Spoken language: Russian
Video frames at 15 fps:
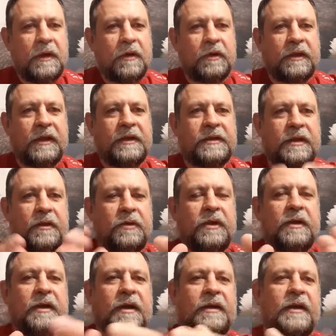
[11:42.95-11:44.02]
Вот есть
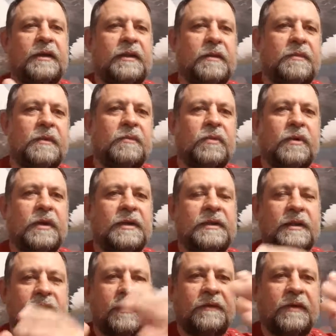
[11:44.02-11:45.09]
люди, как я там немного
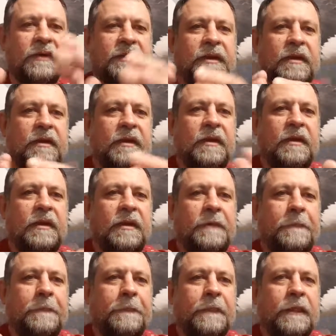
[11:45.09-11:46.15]
остановился,
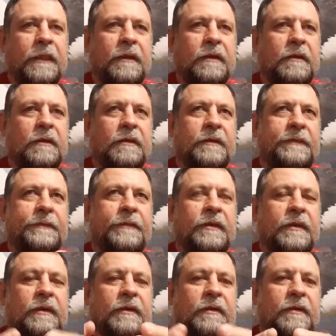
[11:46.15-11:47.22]
э,
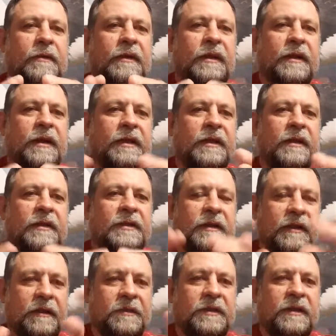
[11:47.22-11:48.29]
не хотелось на
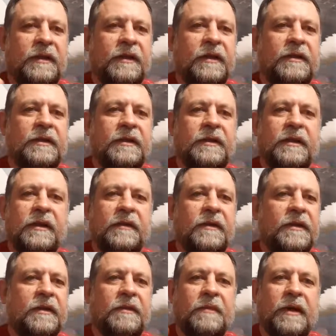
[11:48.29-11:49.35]
этом сильно
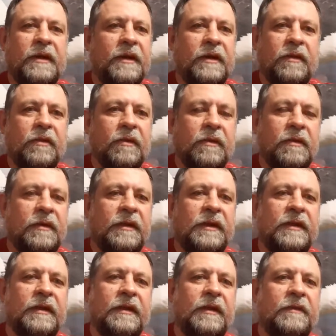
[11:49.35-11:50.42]
концентрировать внимание, но
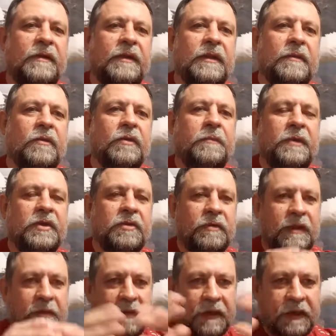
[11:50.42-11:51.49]
дело не в этом. Вот пишут
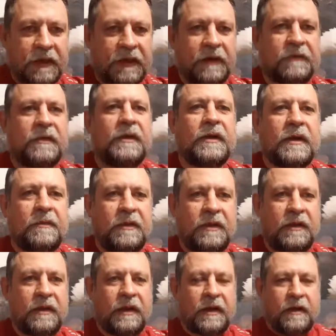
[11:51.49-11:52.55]
там негативные
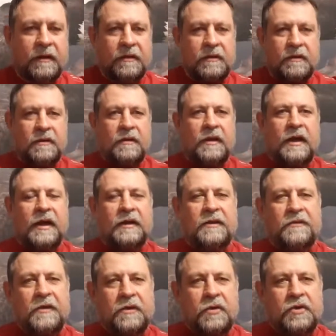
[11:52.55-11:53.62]
комментарии.
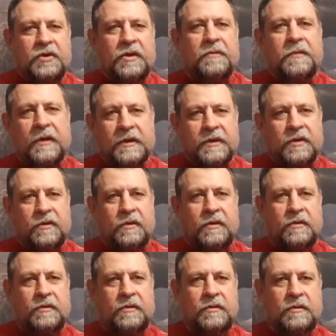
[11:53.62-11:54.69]
Ответ очень простой.